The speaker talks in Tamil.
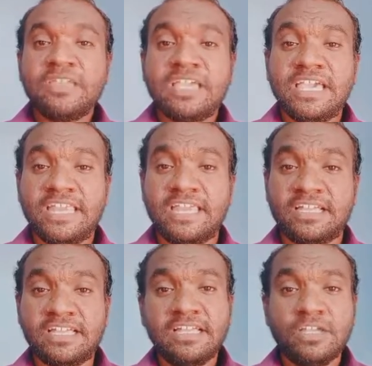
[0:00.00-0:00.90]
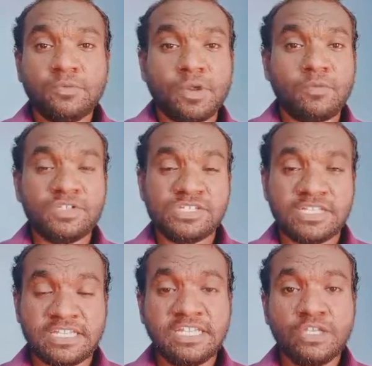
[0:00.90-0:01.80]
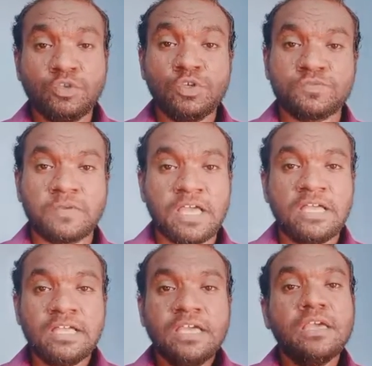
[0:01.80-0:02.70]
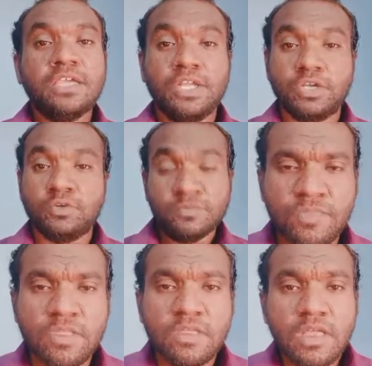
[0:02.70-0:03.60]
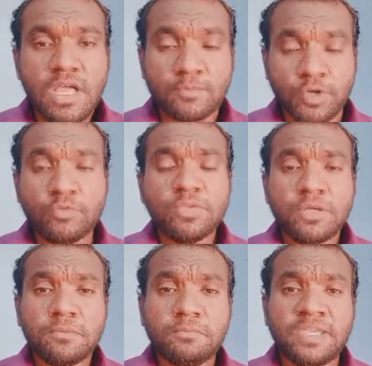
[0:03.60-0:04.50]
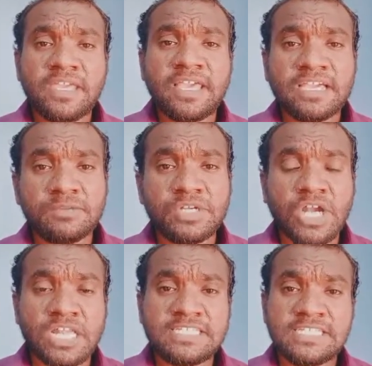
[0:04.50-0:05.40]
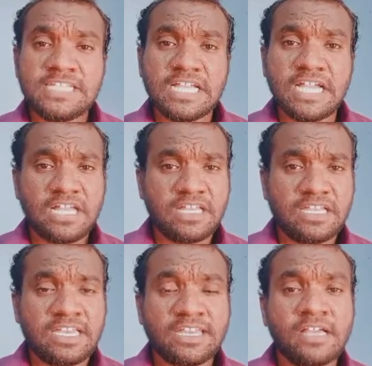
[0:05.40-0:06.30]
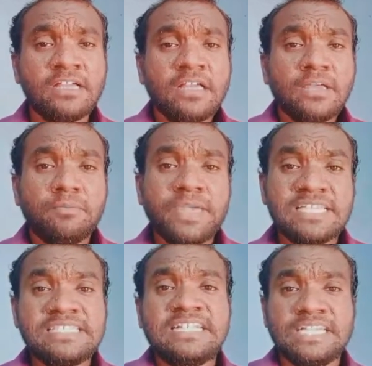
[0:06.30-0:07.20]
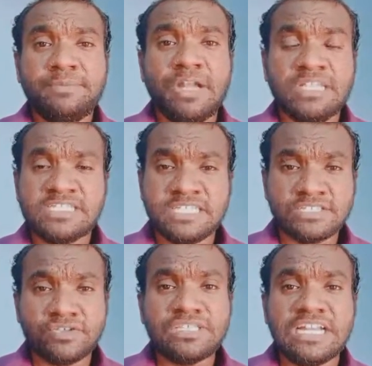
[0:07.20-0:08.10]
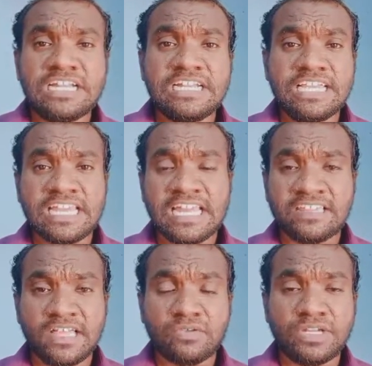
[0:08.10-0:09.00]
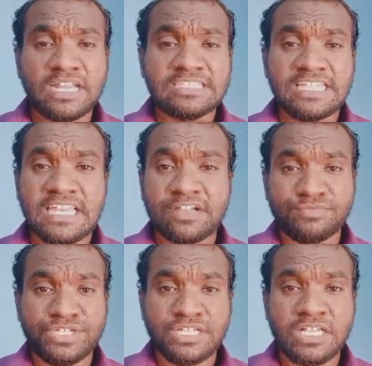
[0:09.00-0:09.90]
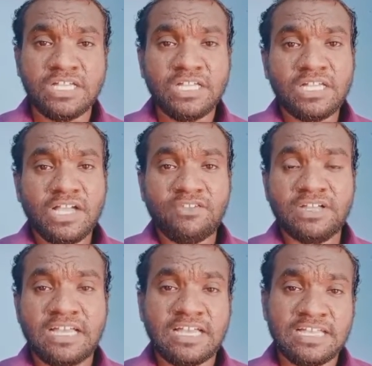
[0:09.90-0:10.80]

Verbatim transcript: கெரியருக்கு ப்ரொமோஷனுக்கு யூஸ்ஃபுல்லாக இருக்கும் அப்புறம் பிஏ கிரிமினாலஜி இல்லைன்னா பிஎஸ்சி கிரிமினாலஜி ஸோ இந்த ரெண்டு டிகிரியில் ஏதாவது ஒன்று என்ன செய்யலாம் அப்படின்னா அவங்க